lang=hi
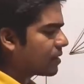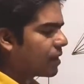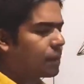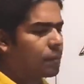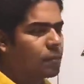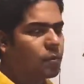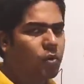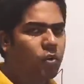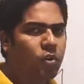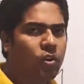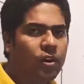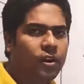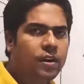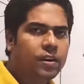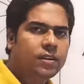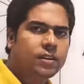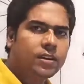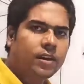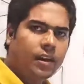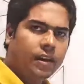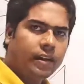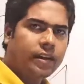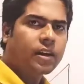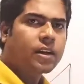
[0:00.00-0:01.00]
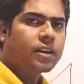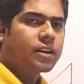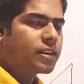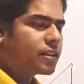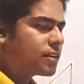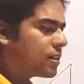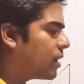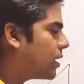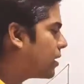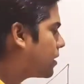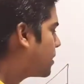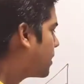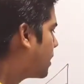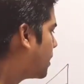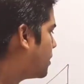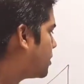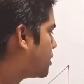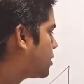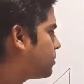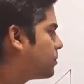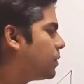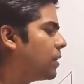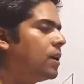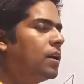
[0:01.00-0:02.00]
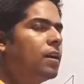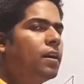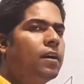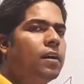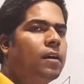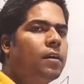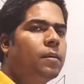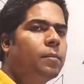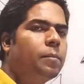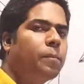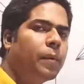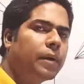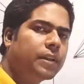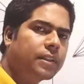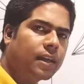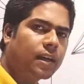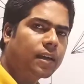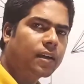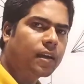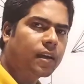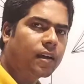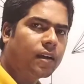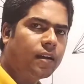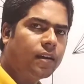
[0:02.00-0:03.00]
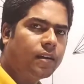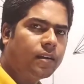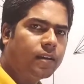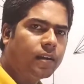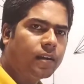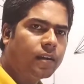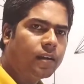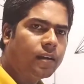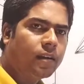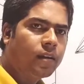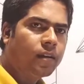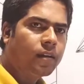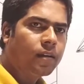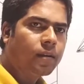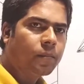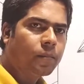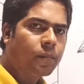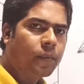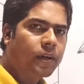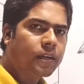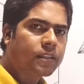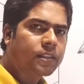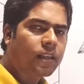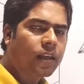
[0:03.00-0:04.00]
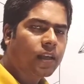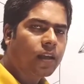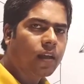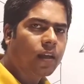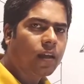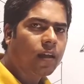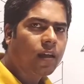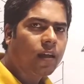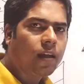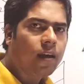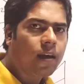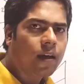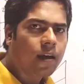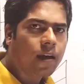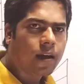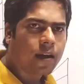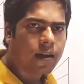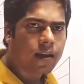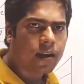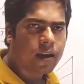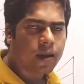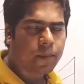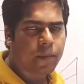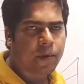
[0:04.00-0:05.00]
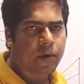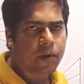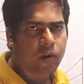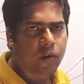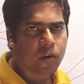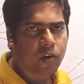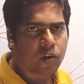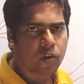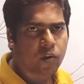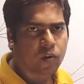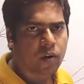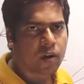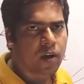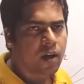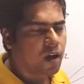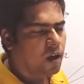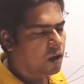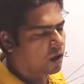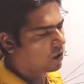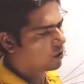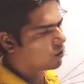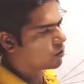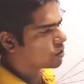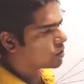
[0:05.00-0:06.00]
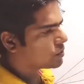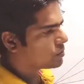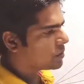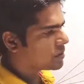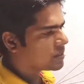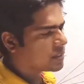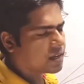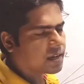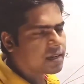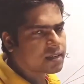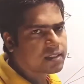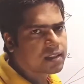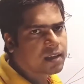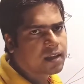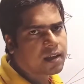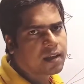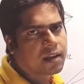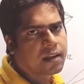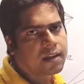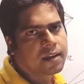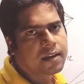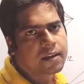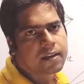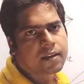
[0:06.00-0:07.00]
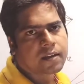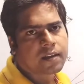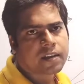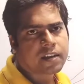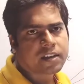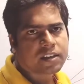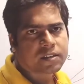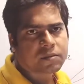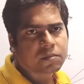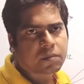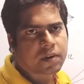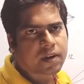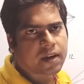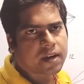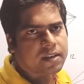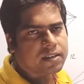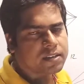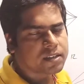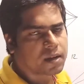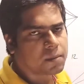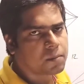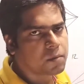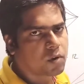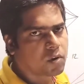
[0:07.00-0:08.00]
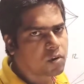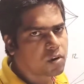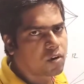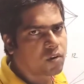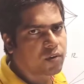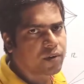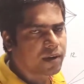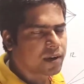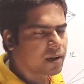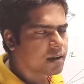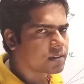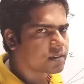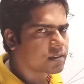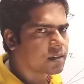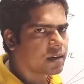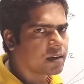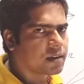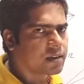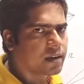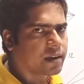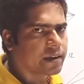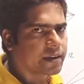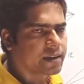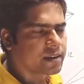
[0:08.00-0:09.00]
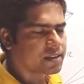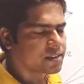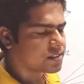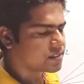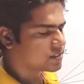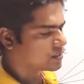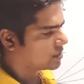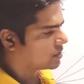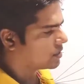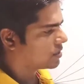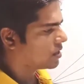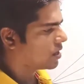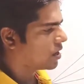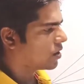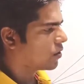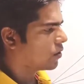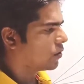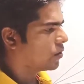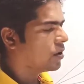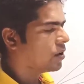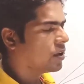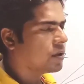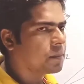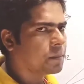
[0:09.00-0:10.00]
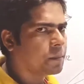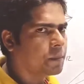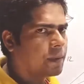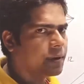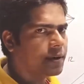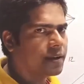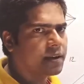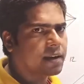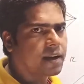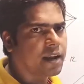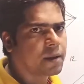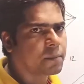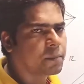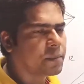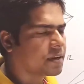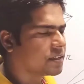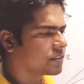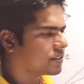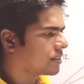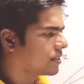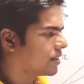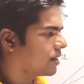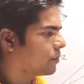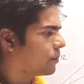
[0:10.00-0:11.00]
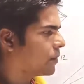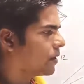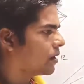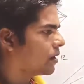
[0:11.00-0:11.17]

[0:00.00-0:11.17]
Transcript: लोग ट्रेंगल की संख्या इसमें पता कर लिए बढ़ते हैं अगले फिगर की ओर उसमें देखते हैं किस प्रकार से हम लोग काउंट करते हैं ट्रेंगल की संख्या को बने रहे मेरे चैनल पर